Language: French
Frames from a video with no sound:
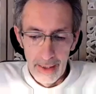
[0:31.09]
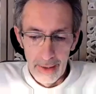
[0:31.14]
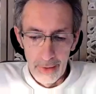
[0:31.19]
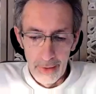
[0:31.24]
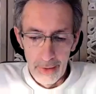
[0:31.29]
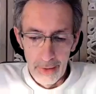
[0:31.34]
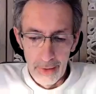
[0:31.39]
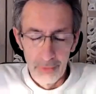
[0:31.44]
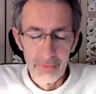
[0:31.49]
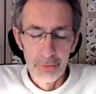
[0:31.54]

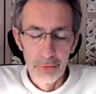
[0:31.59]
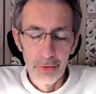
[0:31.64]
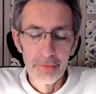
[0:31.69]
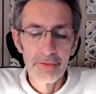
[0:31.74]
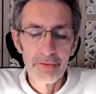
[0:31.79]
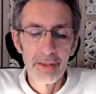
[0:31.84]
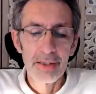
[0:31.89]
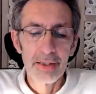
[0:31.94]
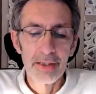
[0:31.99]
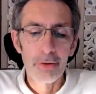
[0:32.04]
On va de
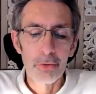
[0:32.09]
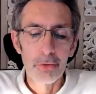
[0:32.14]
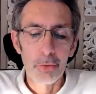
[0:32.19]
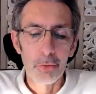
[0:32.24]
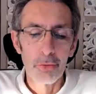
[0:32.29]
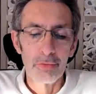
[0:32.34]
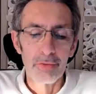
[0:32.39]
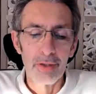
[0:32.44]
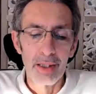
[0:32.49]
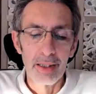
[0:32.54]
fait
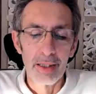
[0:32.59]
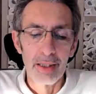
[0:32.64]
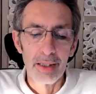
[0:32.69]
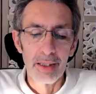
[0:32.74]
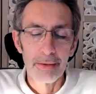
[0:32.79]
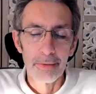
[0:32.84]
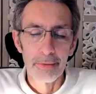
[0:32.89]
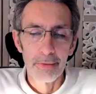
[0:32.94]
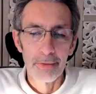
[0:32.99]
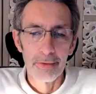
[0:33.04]
retrouver,
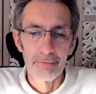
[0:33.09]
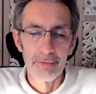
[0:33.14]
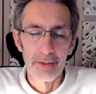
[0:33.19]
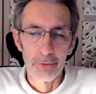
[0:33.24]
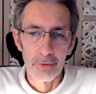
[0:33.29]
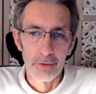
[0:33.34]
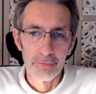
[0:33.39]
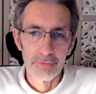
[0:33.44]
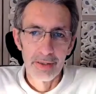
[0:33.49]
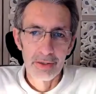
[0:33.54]
on va
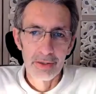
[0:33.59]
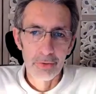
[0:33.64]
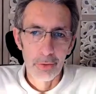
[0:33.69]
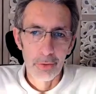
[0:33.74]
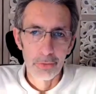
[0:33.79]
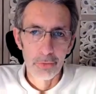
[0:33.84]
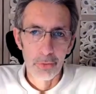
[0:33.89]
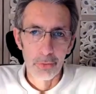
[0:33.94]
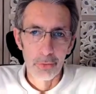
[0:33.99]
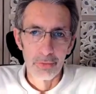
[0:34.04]
de fait
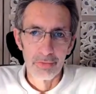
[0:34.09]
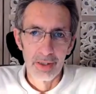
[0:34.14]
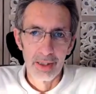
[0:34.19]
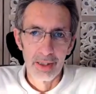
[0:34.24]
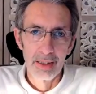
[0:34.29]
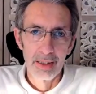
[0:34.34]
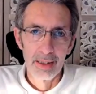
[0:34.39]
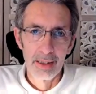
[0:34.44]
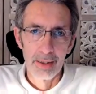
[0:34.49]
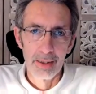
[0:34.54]

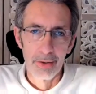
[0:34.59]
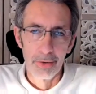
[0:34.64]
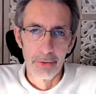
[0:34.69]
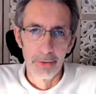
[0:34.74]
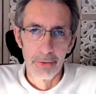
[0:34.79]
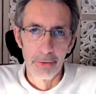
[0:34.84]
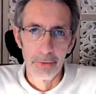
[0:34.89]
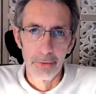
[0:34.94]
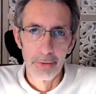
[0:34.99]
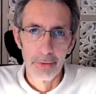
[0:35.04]

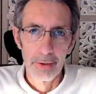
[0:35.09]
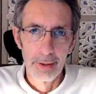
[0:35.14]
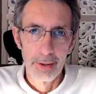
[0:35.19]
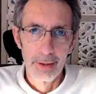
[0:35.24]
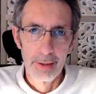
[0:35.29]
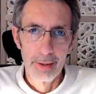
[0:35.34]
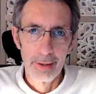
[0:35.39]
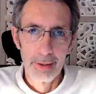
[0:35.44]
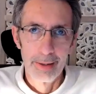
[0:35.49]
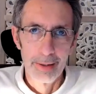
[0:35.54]
euh,
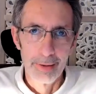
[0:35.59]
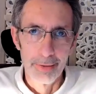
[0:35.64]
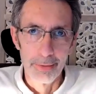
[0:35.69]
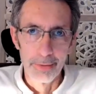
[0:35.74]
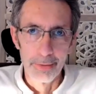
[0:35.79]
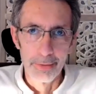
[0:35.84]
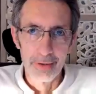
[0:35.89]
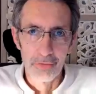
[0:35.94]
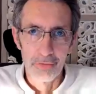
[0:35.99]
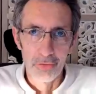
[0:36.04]

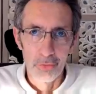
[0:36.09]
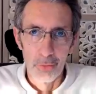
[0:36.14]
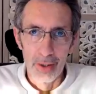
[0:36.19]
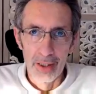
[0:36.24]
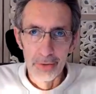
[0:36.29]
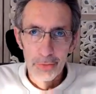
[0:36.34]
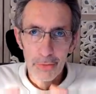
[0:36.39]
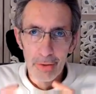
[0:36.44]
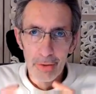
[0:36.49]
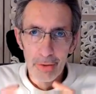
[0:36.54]

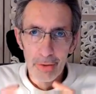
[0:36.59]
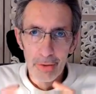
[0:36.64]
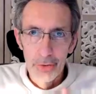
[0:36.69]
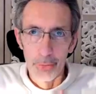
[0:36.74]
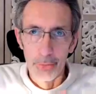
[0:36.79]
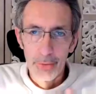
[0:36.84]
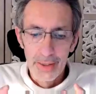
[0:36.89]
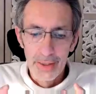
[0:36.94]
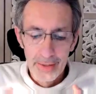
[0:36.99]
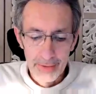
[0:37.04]
l'histoire de
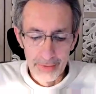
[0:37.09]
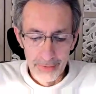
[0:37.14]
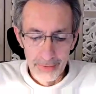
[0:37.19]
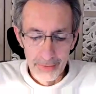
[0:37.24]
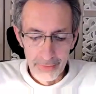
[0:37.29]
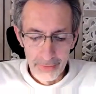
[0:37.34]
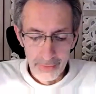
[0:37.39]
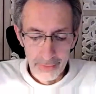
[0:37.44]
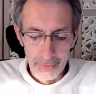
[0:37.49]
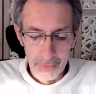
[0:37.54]
l'étui
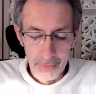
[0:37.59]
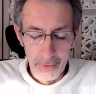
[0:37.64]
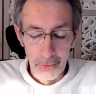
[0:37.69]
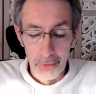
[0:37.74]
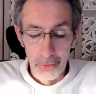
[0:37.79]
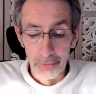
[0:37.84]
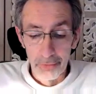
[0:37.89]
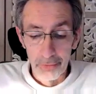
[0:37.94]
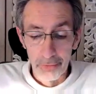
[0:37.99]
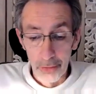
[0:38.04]
de
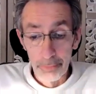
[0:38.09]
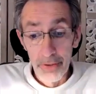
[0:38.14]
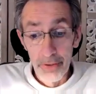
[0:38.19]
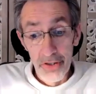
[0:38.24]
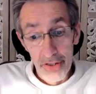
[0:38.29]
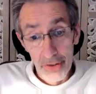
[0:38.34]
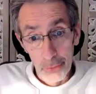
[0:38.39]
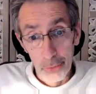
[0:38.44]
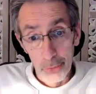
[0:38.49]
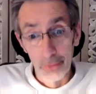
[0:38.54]
l'enveloppe.
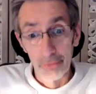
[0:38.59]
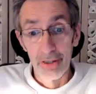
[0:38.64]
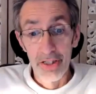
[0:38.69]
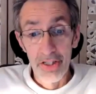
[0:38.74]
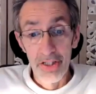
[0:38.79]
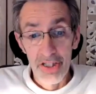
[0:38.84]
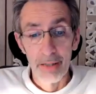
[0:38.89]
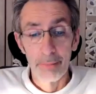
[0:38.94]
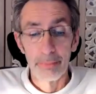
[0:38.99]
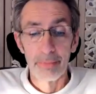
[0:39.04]
J'ai trouvé
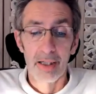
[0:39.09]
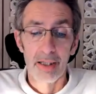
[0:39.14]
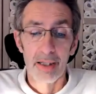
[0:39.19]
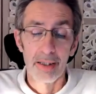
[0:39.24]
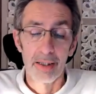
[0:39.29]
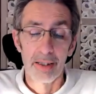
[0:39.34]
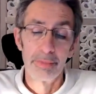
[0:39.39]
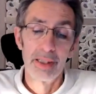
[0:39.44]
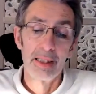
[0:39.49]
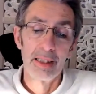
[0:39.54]
chez
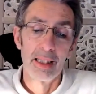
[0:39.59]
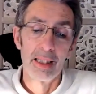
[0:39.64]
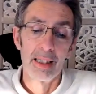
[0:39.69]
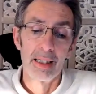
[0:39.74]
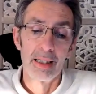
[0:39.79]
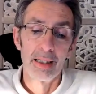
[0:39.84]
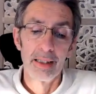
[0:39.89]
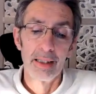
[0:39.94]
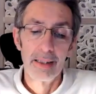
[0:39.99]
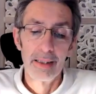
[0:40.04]
Narabi,
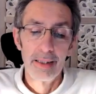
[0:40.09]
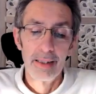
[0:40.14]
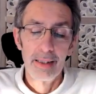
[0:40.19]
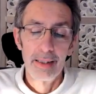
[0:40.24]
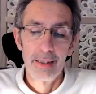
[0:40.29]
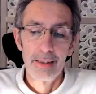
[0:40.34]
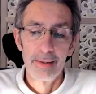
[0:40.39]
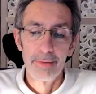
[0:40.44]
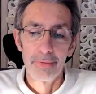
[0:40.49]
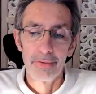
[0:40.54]
et
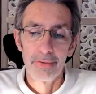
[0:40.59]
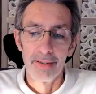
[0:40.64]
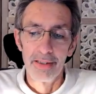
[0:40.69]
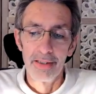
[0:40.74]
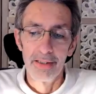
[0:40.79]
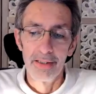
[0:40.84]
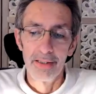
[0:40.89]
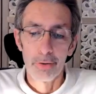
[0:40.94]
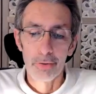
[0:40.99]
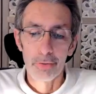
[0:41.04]
vous
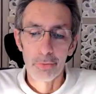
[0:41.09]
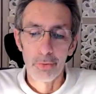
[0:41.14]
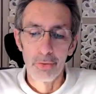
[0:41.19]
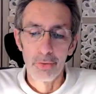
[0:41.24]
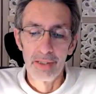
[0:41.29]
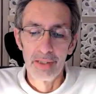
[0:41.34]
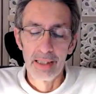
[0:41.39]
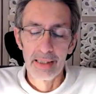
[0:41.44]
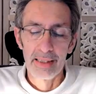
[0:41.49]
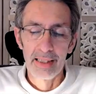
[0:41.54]
savez, pour
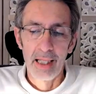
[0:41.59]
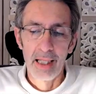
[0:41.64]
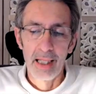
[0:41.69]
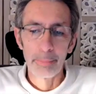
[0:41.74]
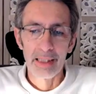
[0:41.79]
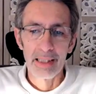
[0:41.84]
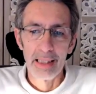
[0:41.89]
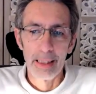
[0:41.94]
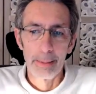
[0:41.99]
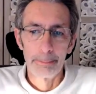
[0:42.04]
trouver un terme
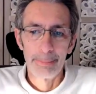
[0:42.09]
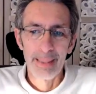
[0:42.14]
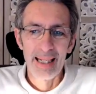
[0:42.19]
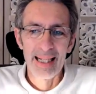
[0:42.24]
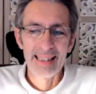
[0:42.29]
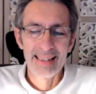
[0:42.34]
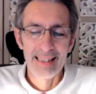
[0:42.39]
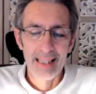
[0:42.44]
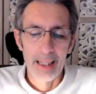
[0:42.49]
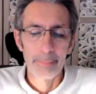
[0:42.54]
qui n'est pas
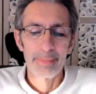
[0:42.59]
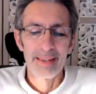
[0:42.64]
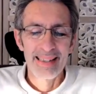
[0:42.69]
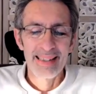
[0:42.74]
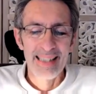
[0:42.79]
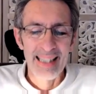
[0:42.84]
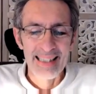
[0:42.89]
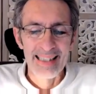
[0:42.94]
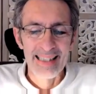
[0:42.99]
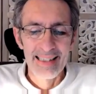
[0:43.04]
un terme
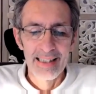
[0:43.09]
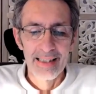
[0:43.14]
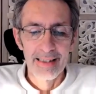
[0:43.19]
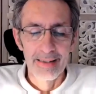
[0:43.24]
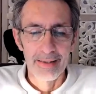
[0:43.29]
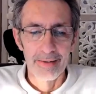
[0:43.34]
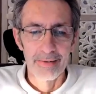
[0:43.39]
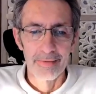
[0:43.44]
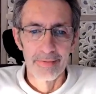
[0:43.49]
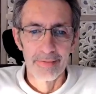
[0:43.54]

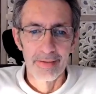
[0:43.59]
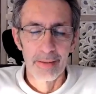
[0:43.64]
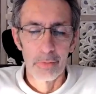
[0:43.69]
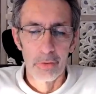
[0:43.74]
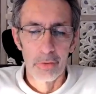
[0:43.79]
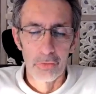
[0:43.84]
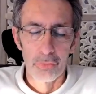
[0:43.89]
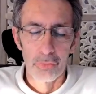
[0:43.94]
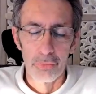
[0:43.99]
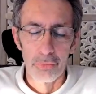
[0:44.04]
technique
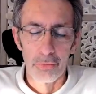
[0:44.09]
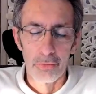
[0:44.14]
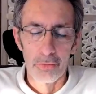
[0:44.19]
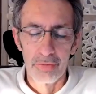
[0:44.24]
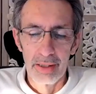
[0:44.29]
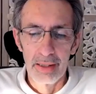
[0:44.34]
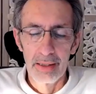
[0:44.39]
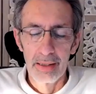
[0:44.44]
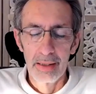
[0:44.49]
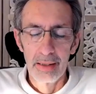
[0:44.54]
vraiment
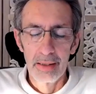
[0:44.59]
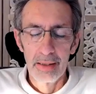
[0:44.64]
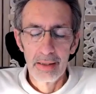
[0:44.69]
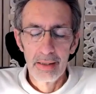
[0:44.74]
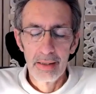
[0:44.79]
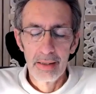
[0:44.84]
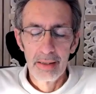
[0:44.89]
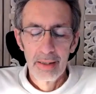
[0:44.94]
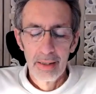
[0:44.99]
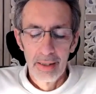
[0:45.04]
soufi,
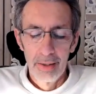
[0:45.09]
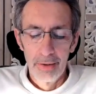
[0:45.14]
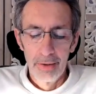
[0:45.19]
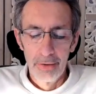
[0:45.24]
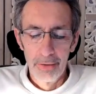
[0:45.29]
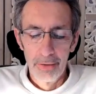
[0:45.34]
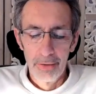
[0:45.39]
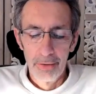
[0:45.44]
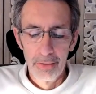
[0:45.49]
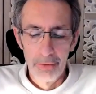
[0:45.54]

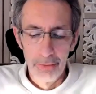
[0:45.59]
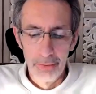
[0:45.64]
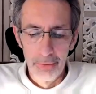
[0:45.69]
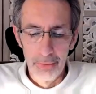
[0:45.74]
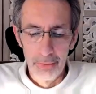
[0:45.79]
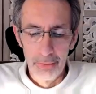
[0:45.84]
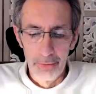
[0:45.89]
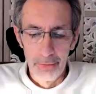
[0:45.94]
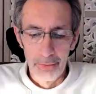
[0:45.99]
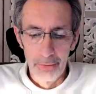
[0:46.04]

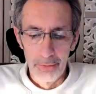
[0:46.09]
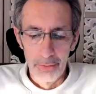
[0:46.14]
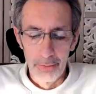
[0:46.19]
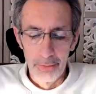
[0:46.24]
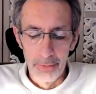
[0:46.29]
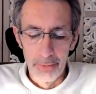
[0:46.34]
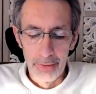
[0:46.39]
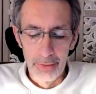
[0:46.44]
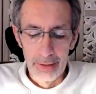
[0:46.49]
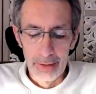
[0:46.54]
eh
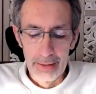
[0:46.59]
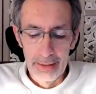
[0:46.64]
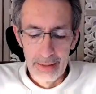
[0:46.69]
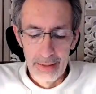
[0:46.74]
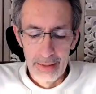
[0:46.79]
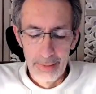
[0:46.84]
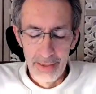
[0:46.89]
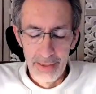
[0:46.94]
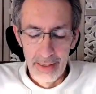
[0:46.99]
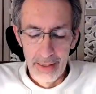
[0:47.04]

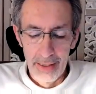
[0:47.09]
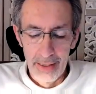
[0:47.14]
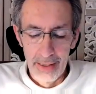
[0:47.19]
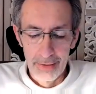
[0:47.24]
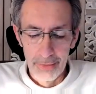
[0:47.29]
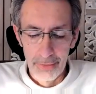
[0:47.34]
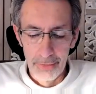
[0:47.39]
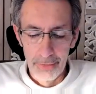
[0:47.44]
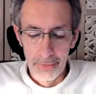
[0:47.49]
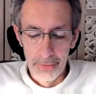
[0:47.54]

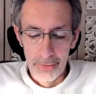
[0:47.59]
bien,